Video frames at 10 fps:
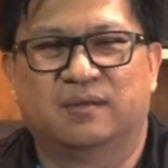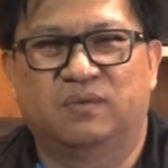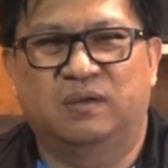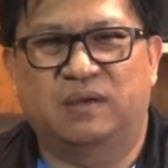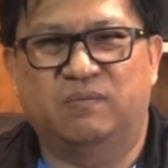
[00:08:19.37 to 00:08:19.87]

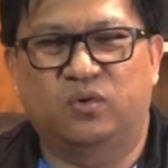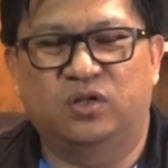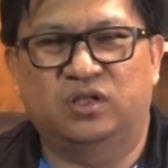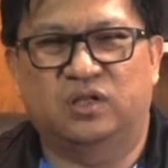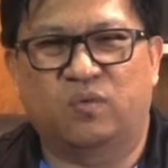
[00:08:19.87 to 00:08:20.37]
พี่ไพบูลนิ
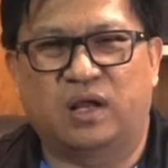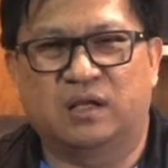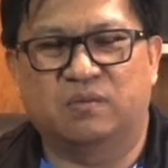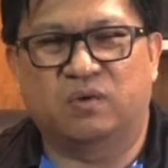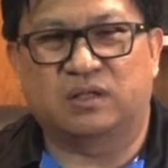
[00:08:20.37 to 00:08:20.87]
ติตะวัน
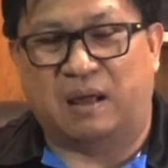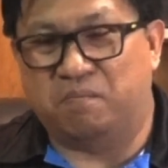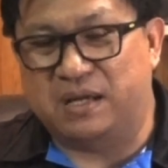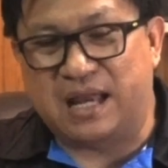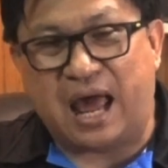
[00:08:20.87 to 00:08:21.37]
ก็บอกว่า
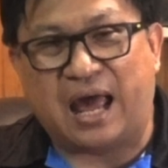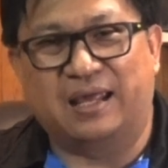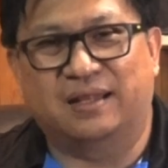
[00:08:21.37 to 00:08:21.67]
ทำไม่ได้